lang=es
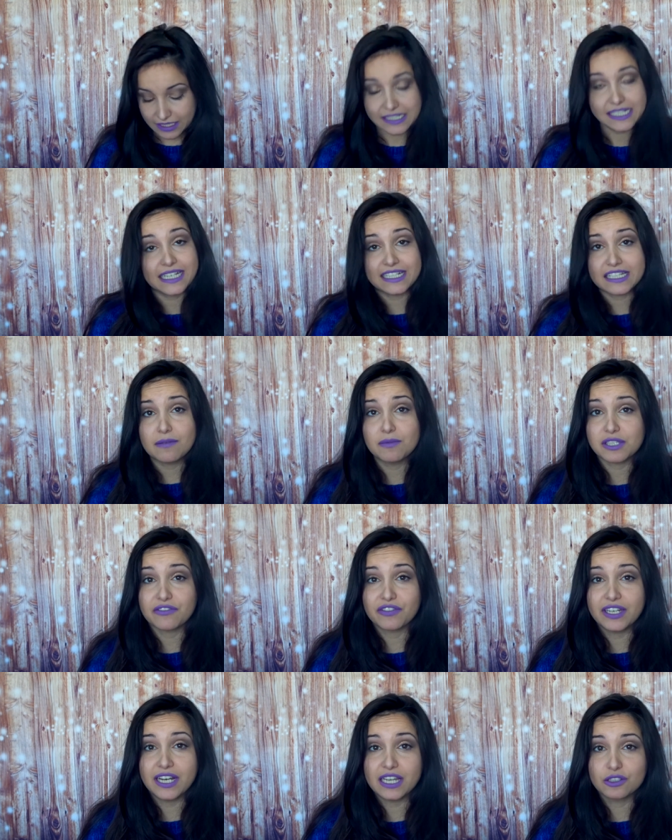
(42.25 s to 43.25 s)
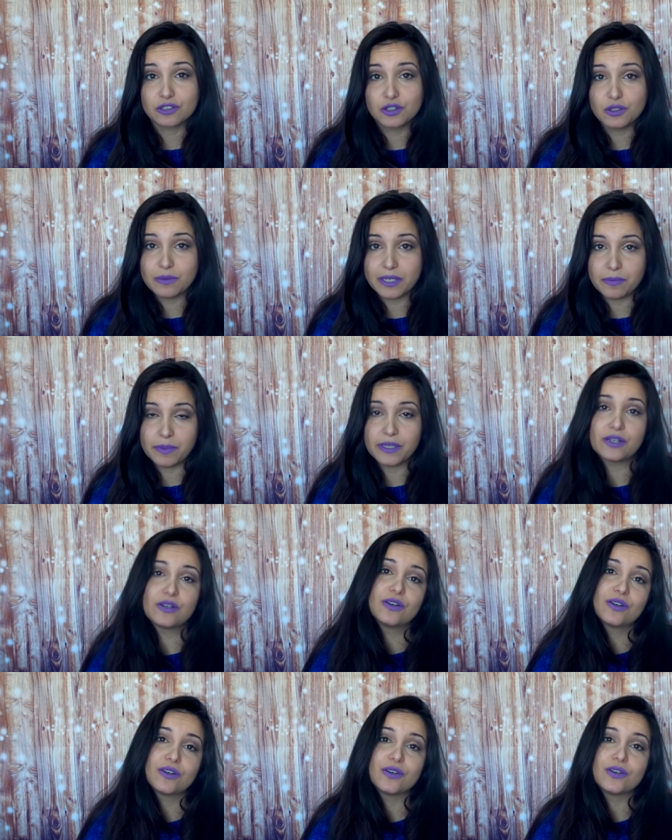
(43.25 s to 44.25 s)
Sé que estamos a final de octubre,
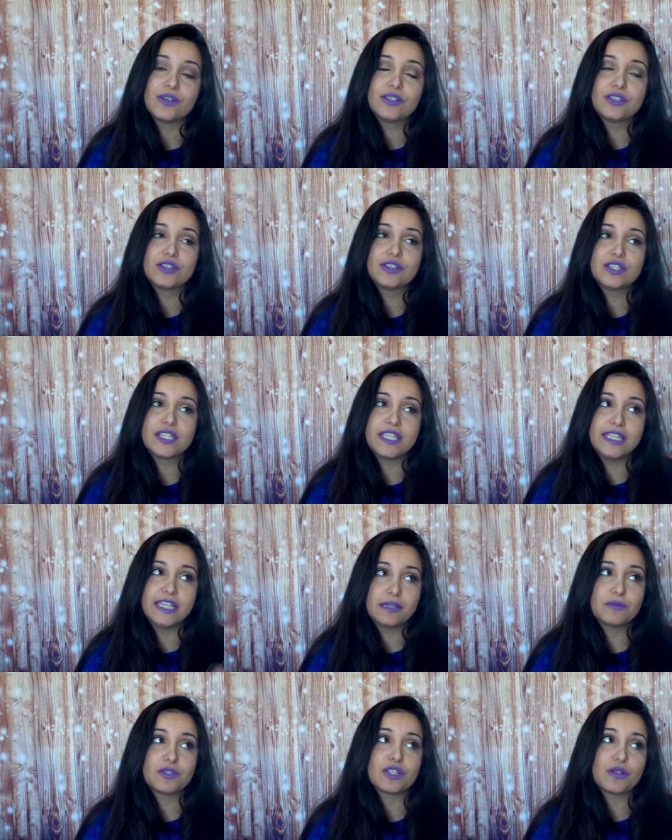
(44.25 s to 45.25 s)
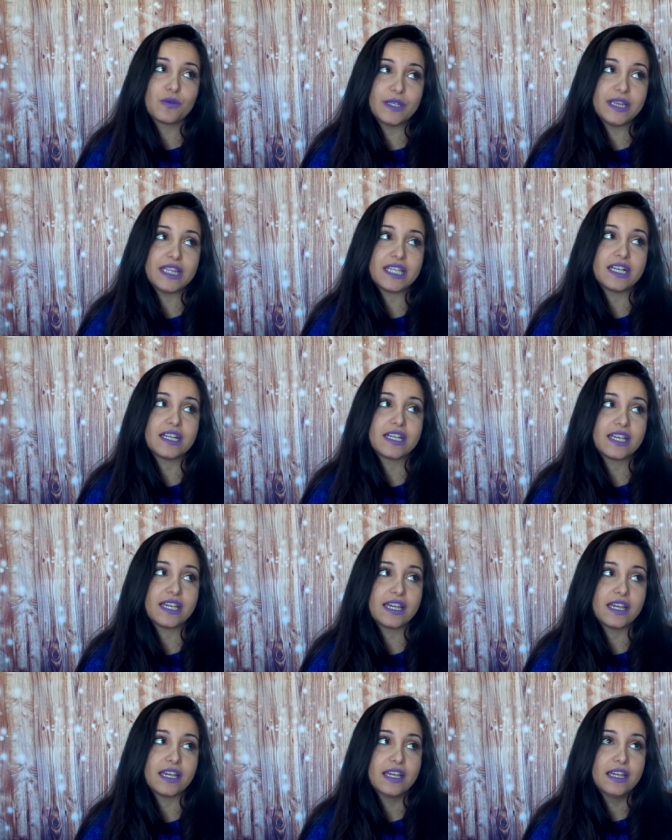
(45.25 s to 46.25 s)
pero si tenemos en cuenta
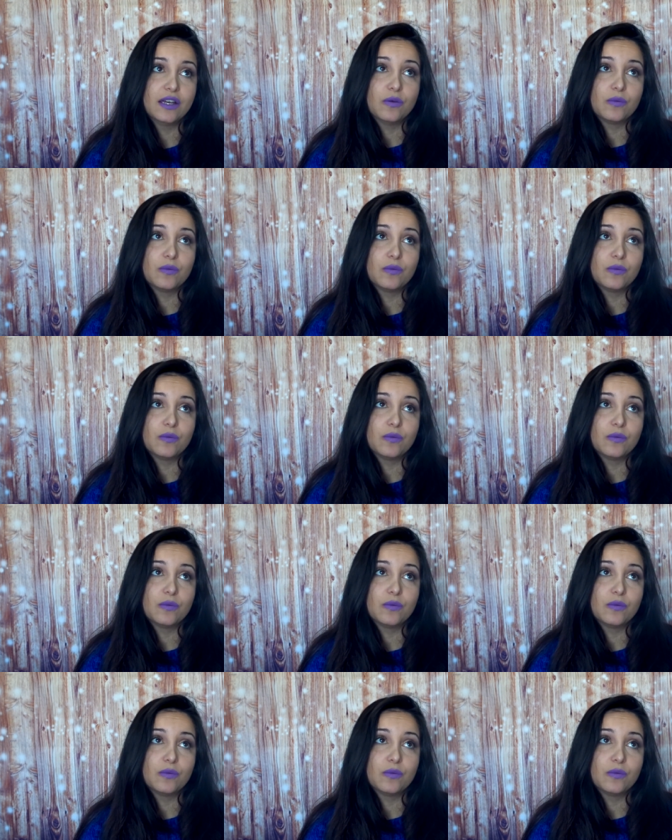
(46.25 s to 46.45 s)
que